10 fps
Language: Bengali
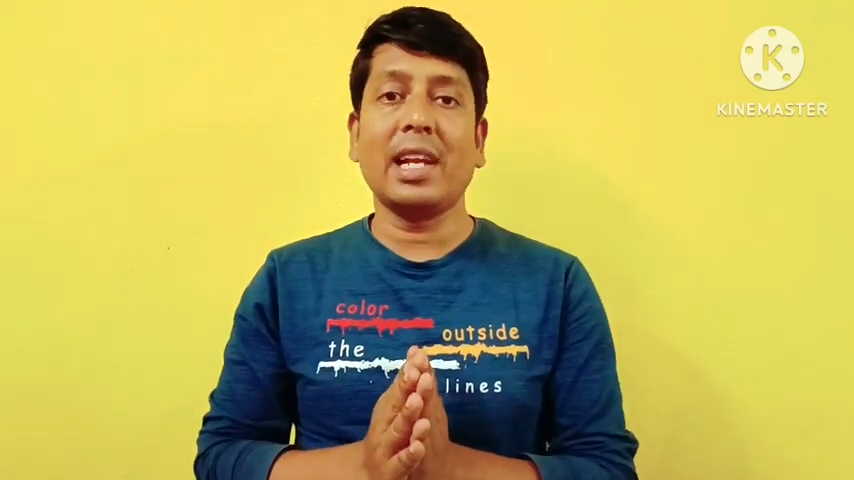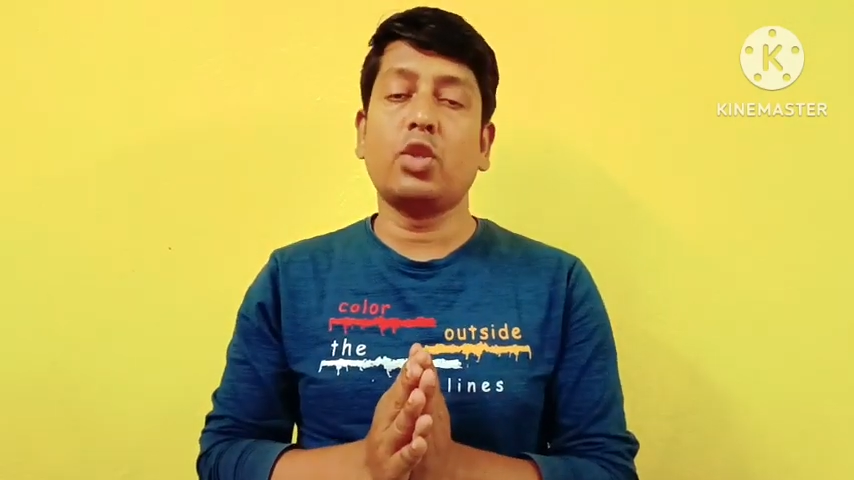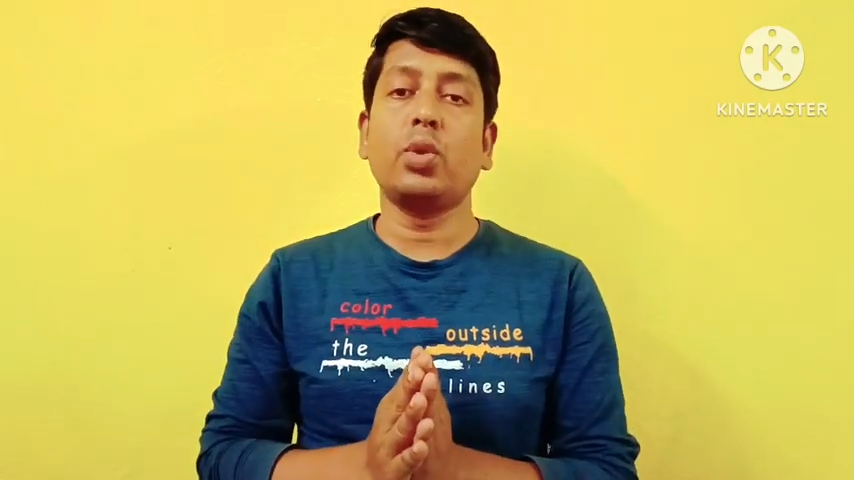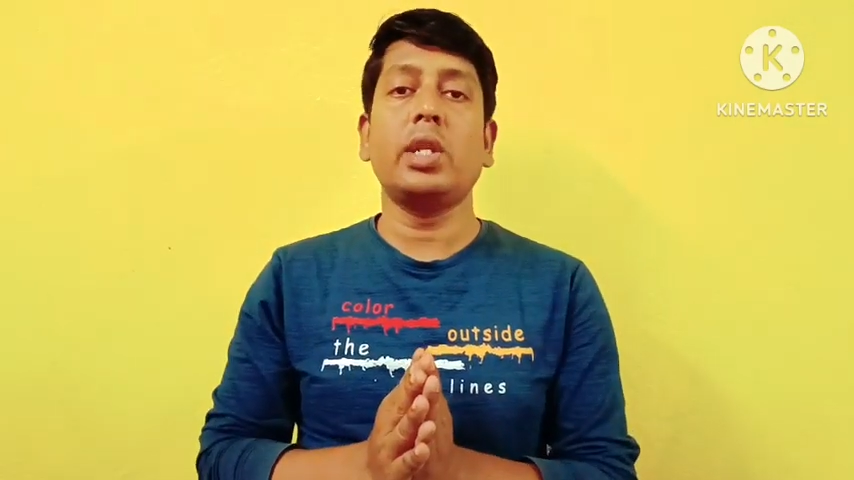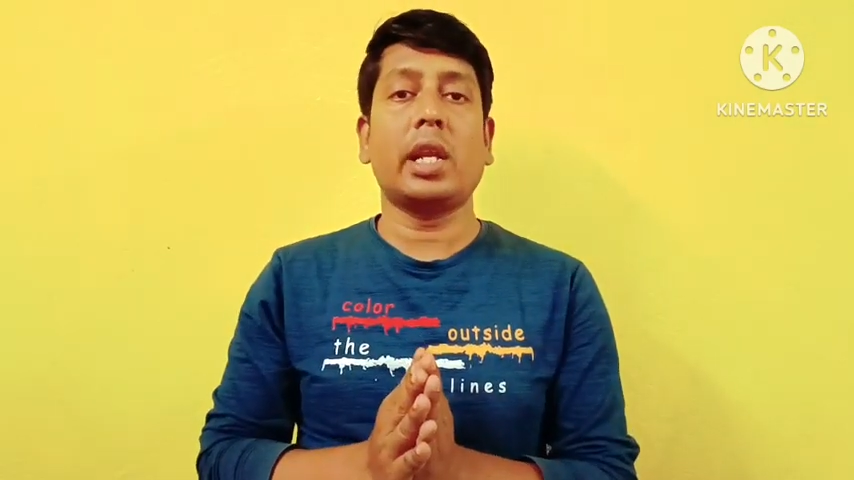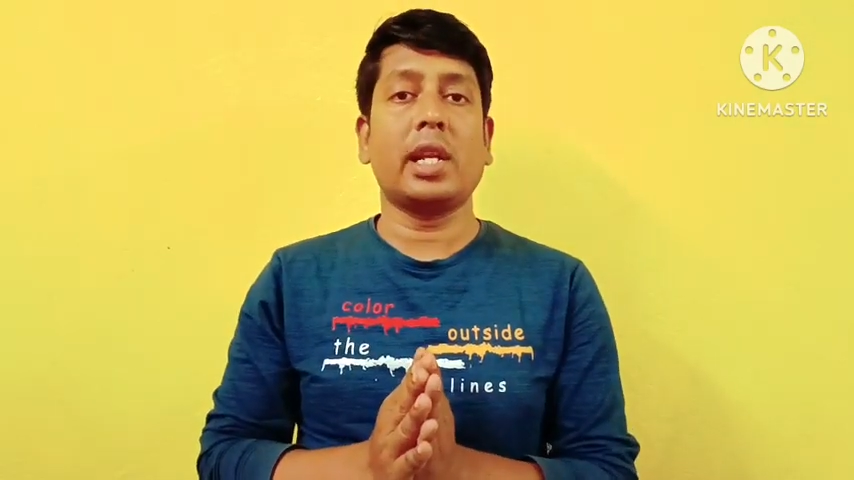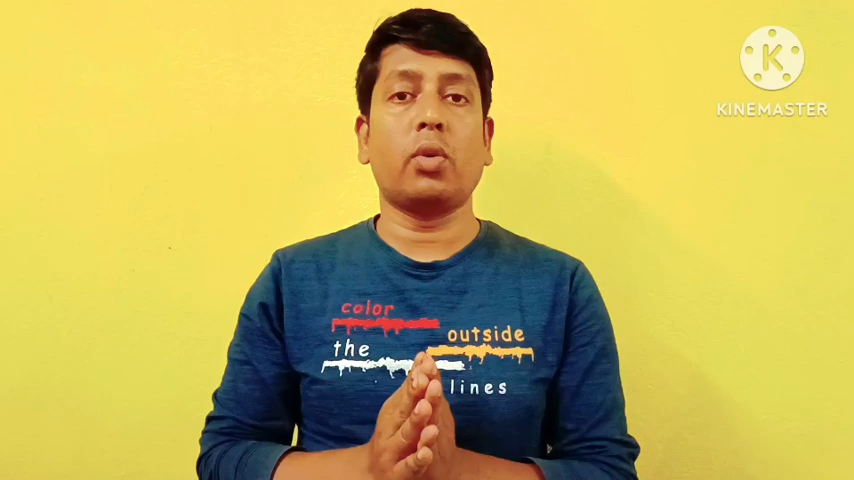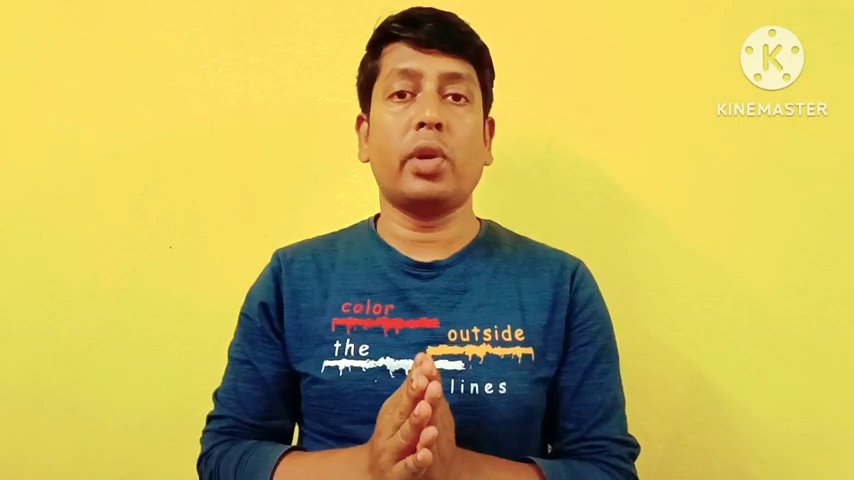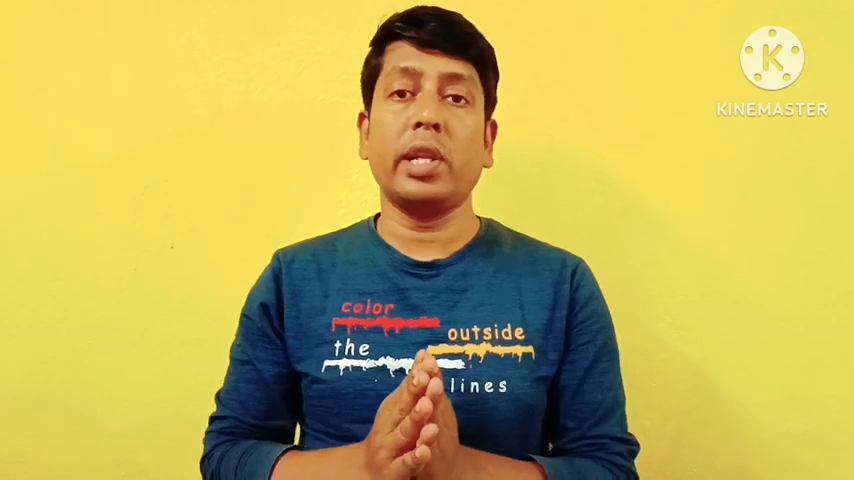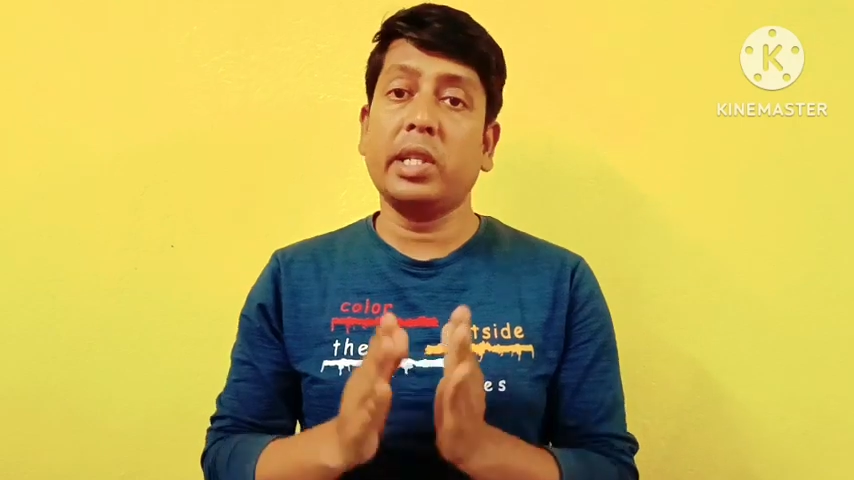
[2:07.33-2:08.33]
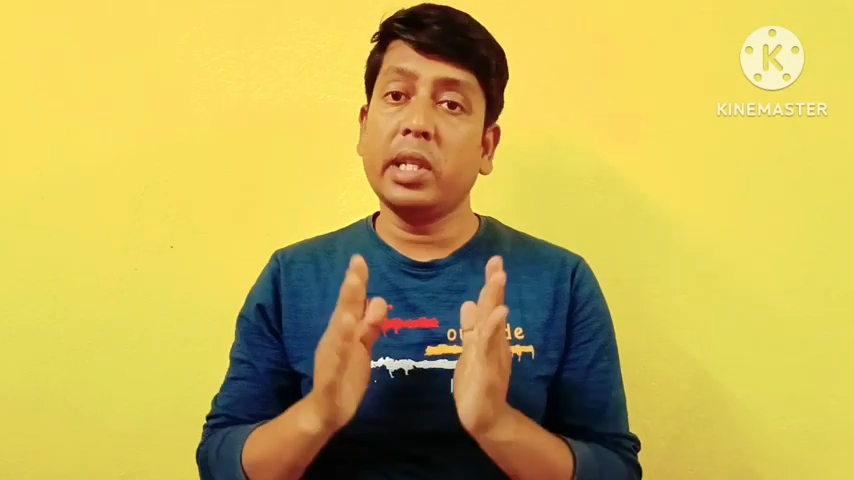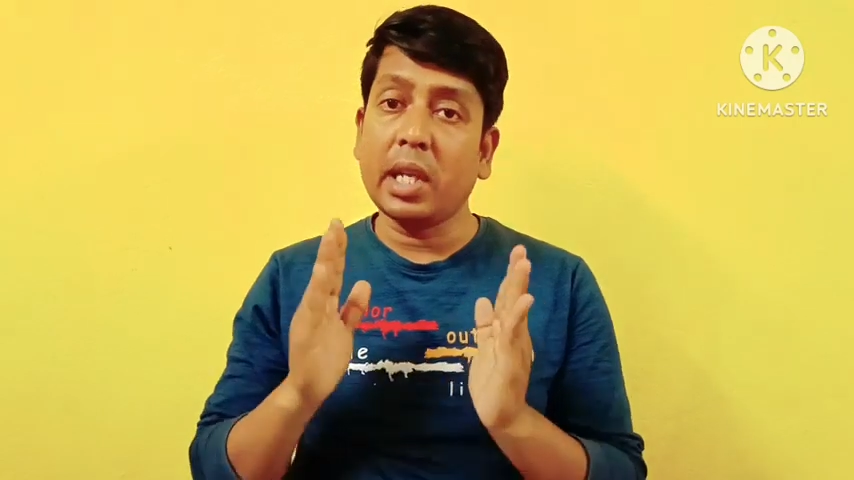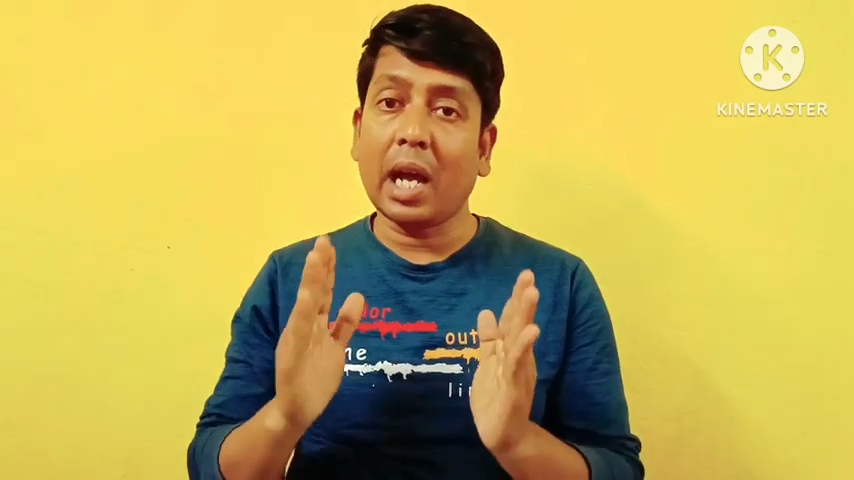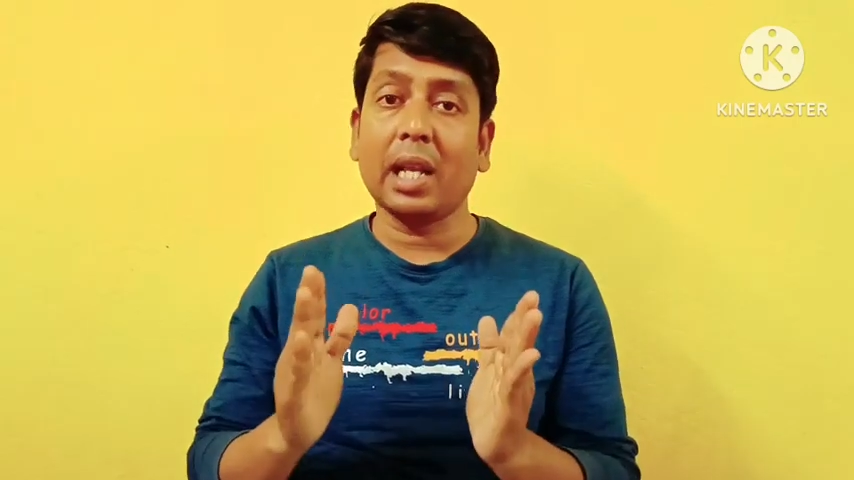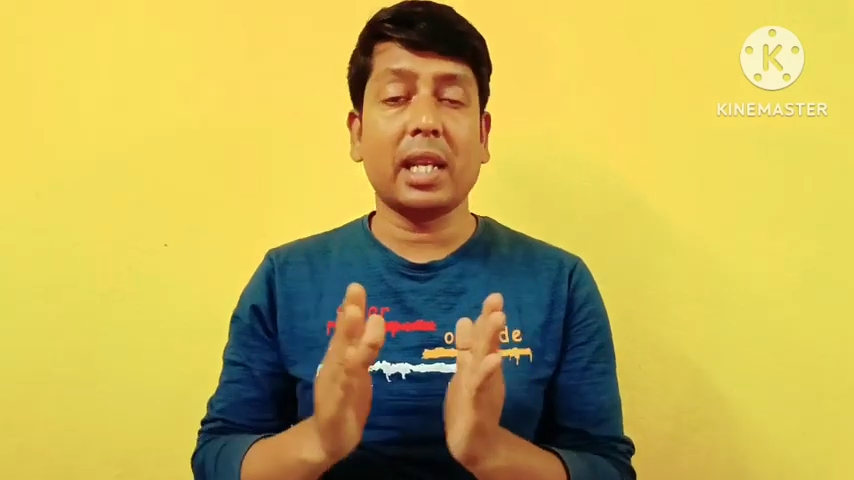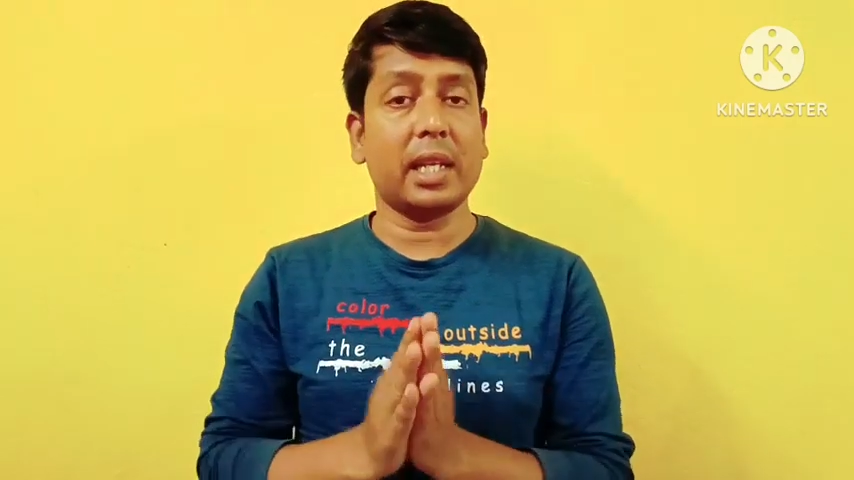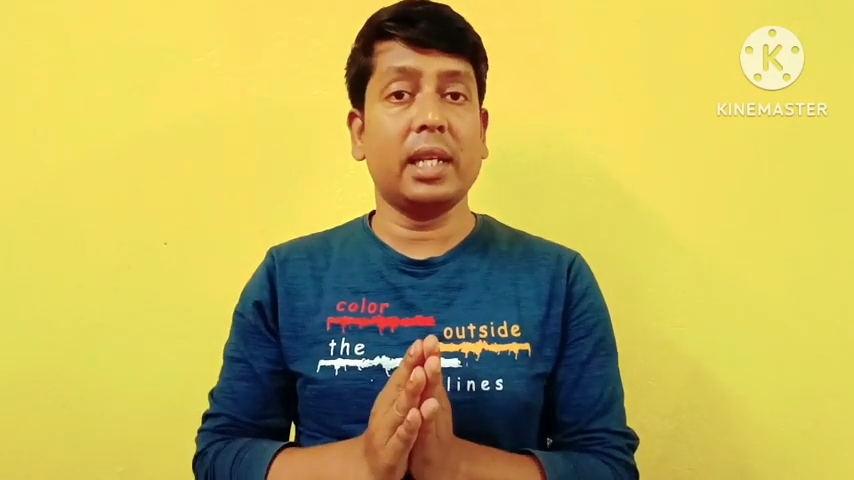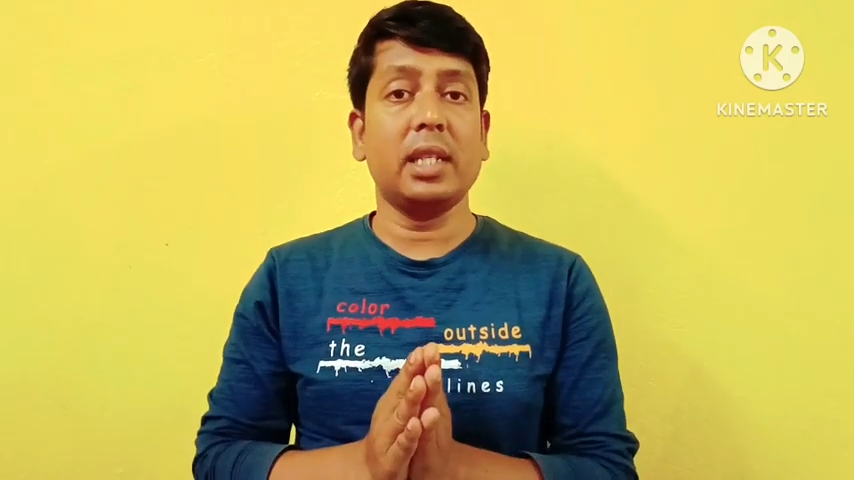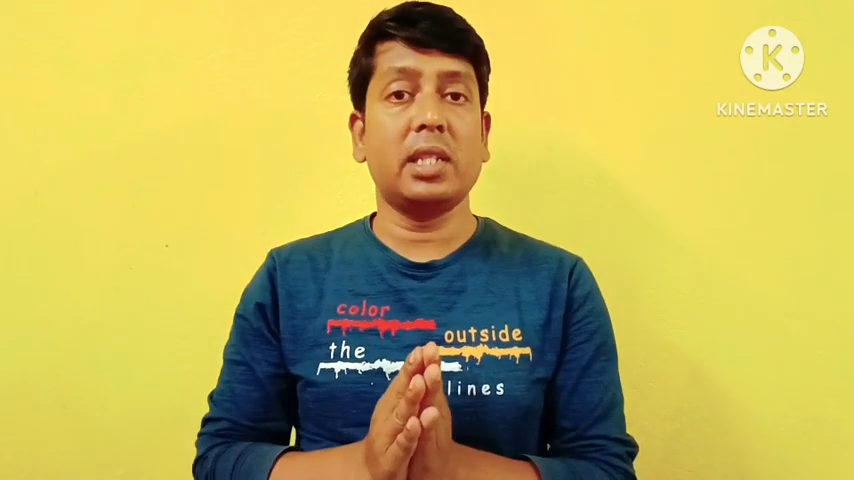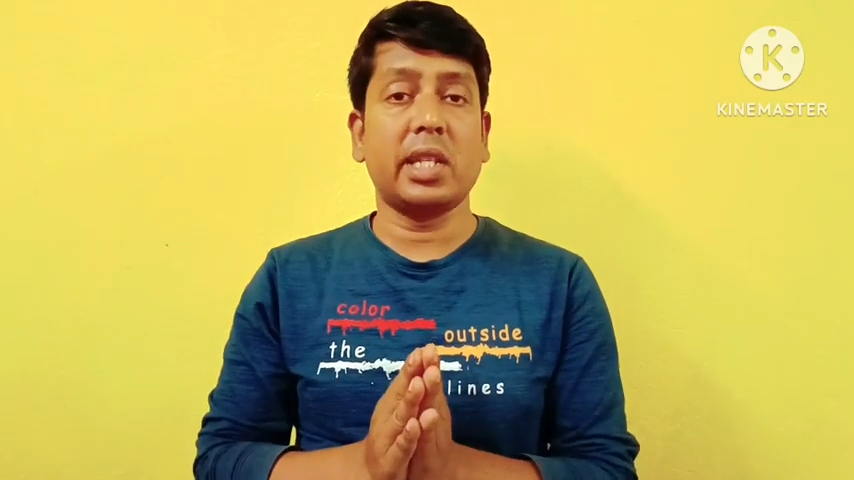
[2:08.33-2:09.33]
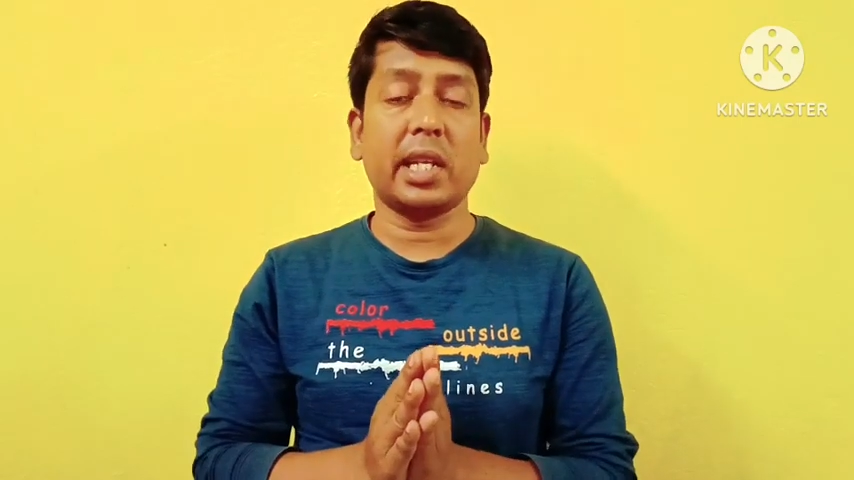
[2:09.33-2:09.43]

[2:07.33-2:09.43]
একজনই রান্না করেন তিনি না থাকেন